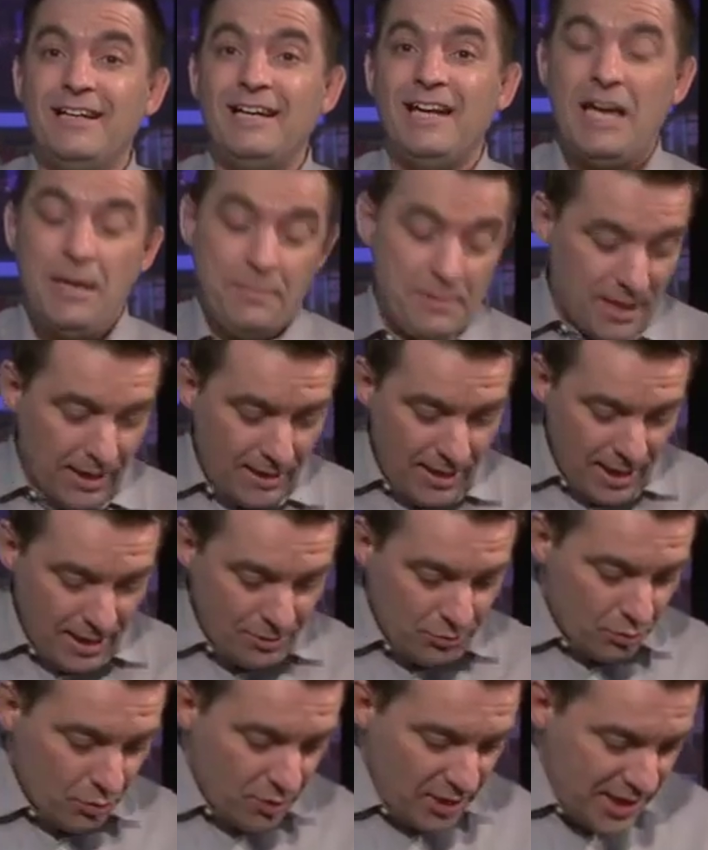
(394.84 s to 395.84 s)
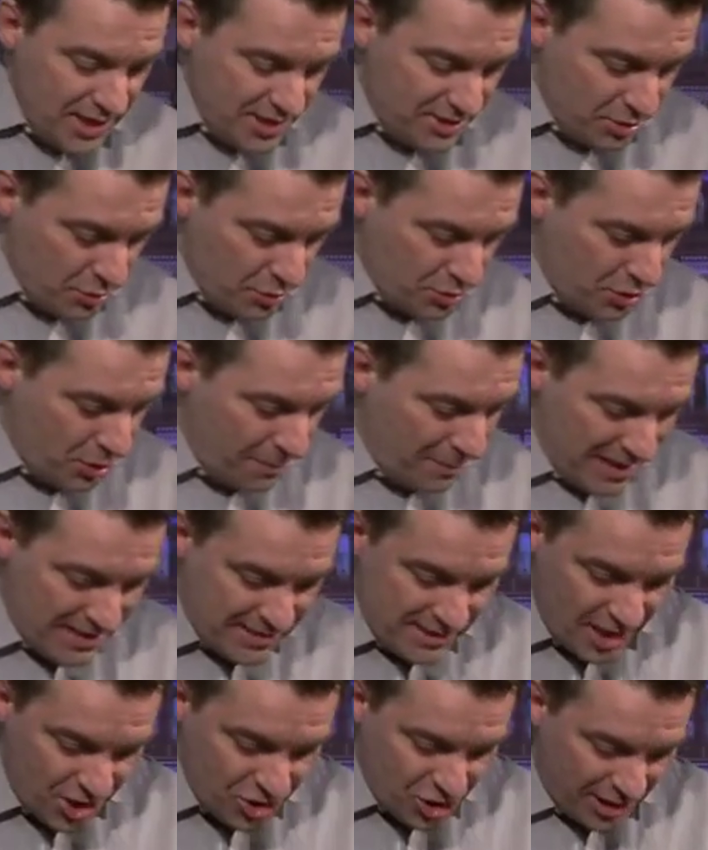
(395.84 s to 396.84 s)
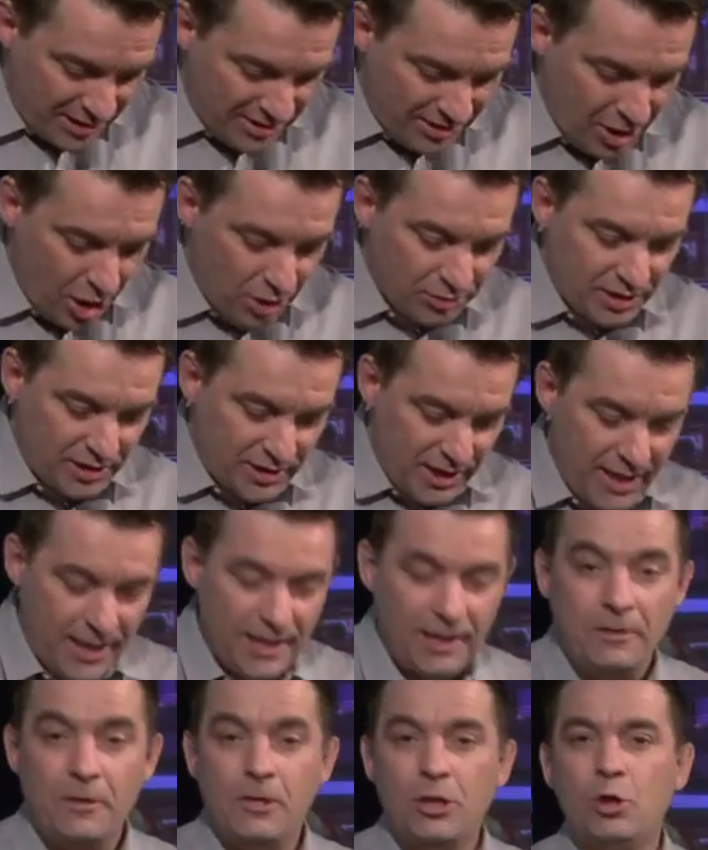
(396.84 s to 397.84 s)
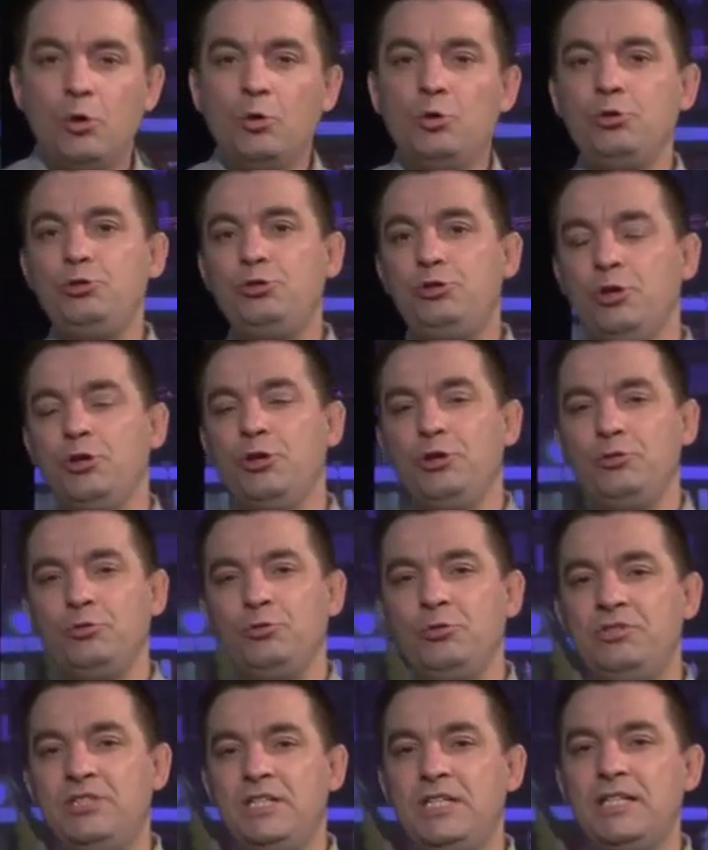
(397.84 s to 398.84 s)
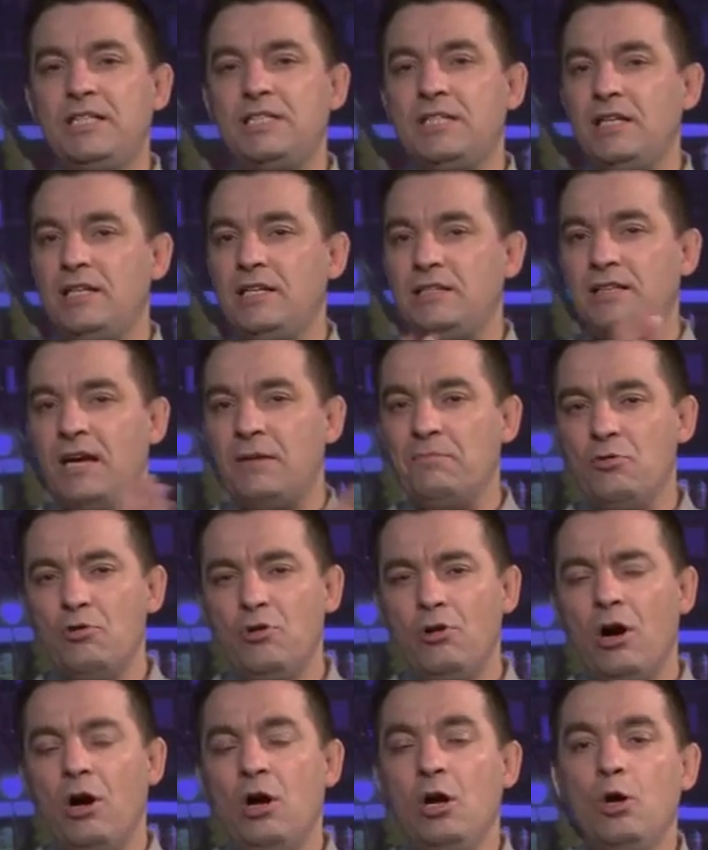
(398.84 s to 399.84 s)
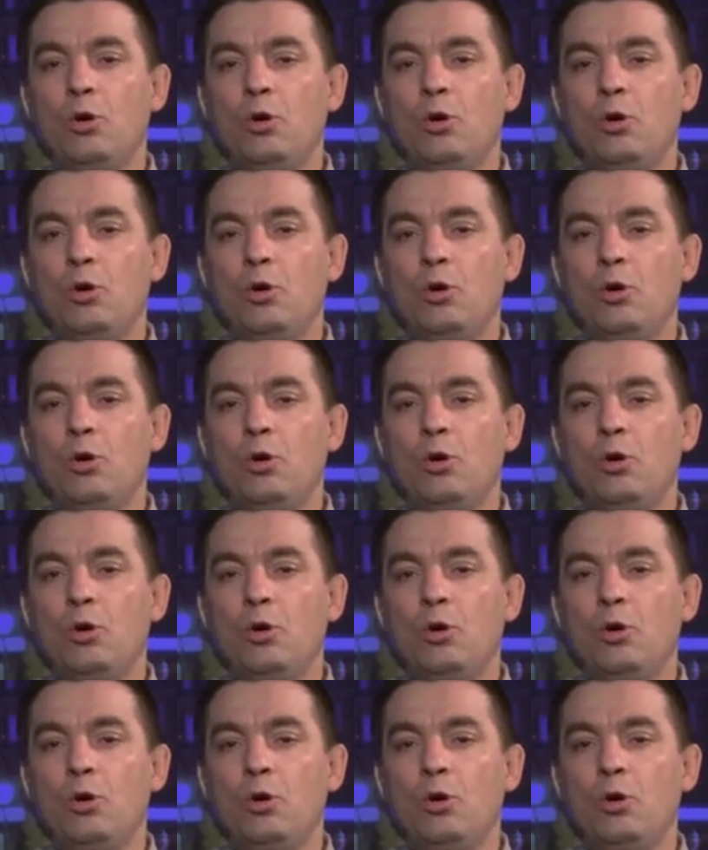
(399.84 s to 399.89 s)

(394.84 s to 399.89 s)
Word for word: eh bien là, nous lisons ce passage extraordinaire où Dieu nous dit qu'il est amour,